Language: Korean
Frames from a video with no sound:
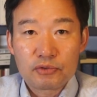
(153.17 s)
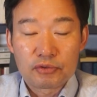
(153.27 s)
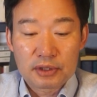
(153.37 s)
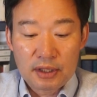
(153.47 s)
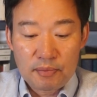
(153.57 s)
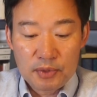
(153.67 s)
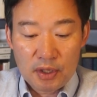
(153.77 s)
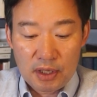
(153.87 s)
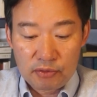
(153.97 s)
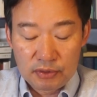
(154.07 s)

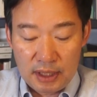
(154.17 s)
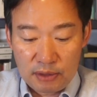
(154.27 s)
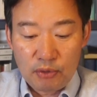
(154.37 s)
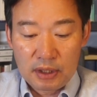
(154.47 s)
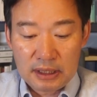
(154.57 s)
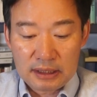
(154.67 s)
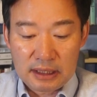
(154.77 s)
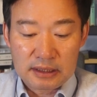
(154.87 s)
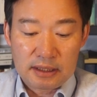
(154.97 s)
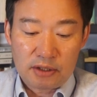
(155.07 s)
국제협력기구인데 또 이따
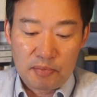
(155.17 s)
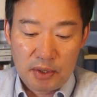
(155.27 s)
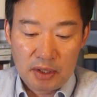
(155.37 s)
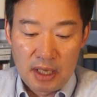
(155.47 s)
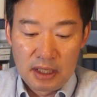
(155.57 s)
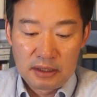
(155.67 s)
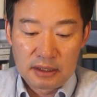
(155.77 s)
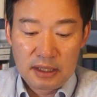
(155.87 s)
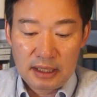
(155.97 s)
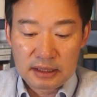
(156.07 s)
자세히
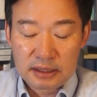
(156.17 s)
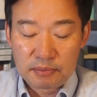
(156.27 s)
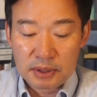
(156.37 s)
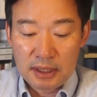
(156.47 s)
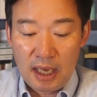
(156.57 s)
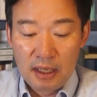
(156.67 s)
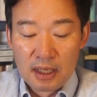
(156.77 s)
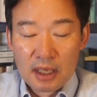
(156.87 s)
설명드리겠습니다.